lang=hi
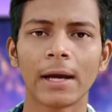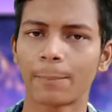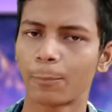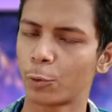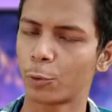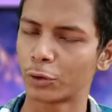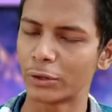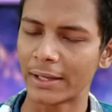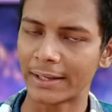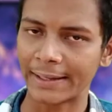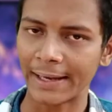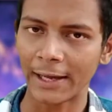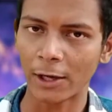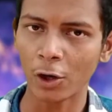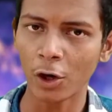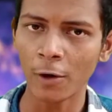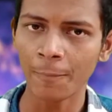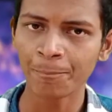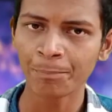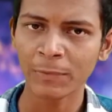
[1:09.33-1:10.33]
आपको देखने
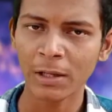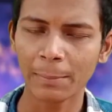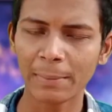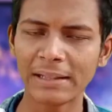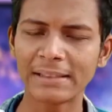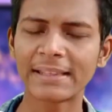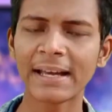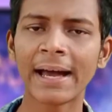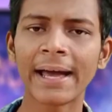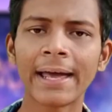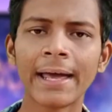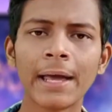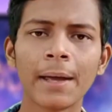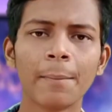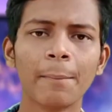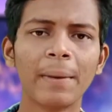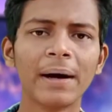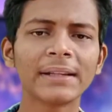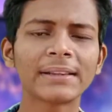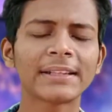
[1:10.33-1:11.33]
को मिलता है
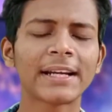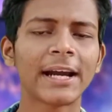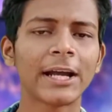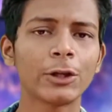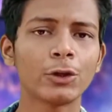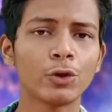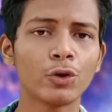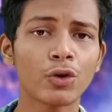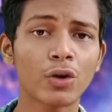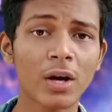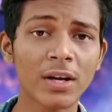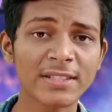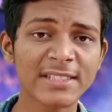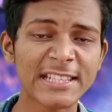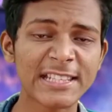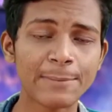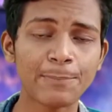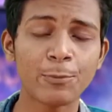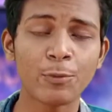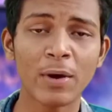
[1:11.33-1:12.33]
बात करें दोनों का
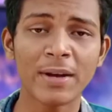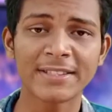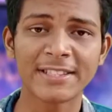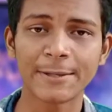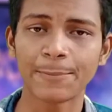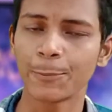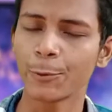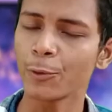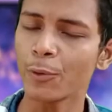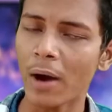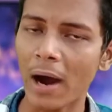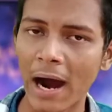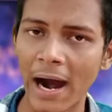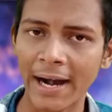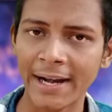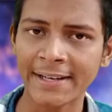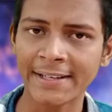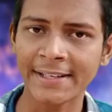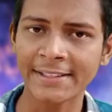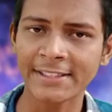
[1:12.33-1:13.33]
सी पी एंड सी पी
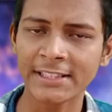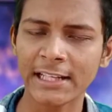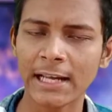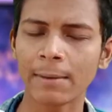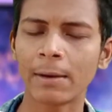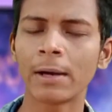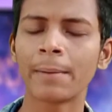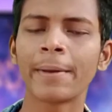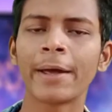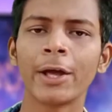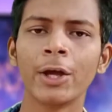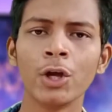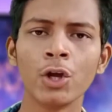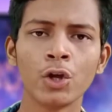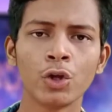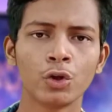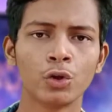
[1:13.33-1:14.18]
आर्किटेक्चर के बारे में